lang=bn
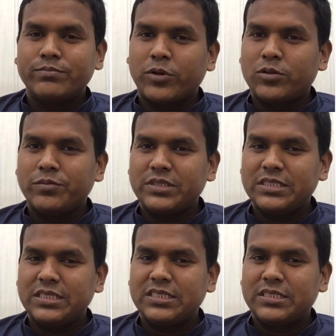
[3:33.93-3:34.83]
প্রথম যে
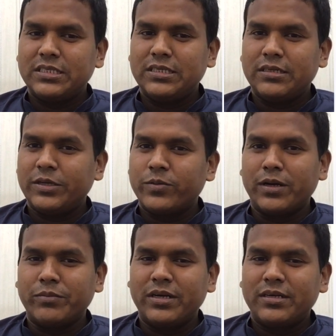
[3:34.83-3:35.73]
জিনিসটি
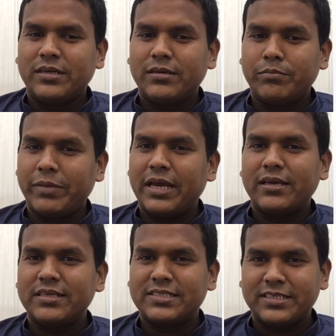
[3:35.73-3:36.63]
রিকোয়ারমেন্ট ব্যাংক
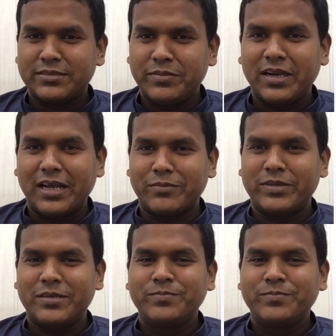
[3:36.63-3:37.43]
স্টেটমেন্ট লাগবে